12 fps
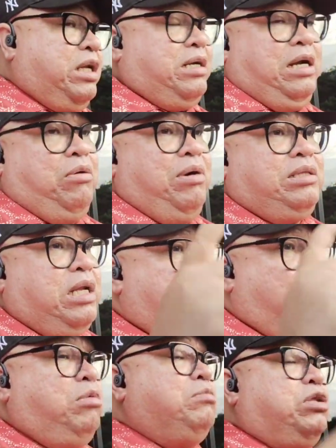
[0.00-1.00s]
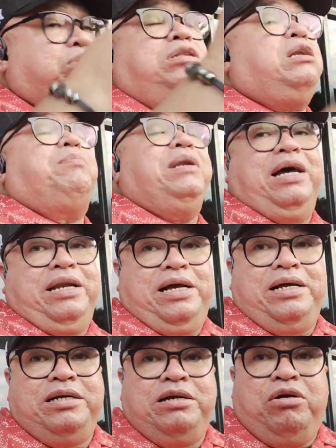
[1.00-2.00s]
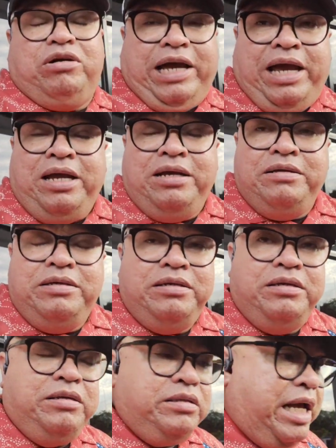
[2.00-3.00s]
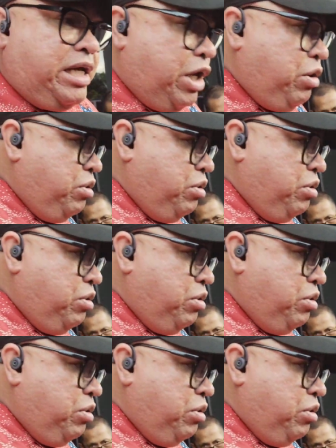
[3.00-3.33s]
terdakwa, terdakwa belum tentu terpidana. Oke? Okay? Oke, okay, oke, okay, Thank